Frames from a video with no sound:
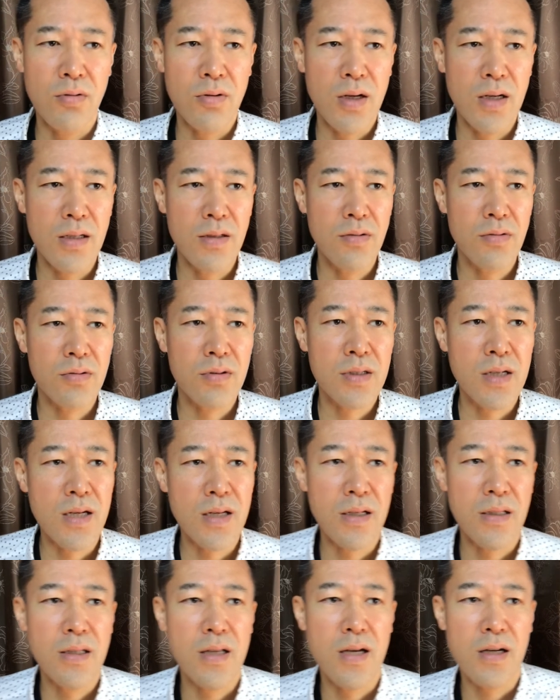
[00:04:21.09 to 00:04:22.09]
お金の使い
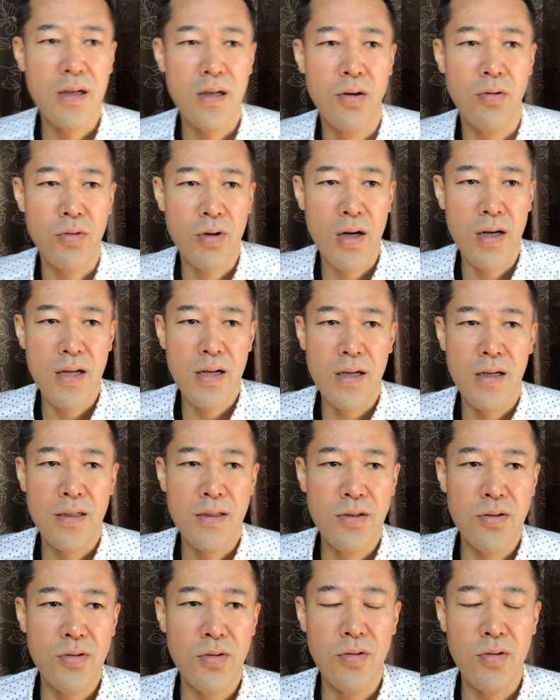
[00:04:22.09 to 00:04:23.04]
方やからお金が必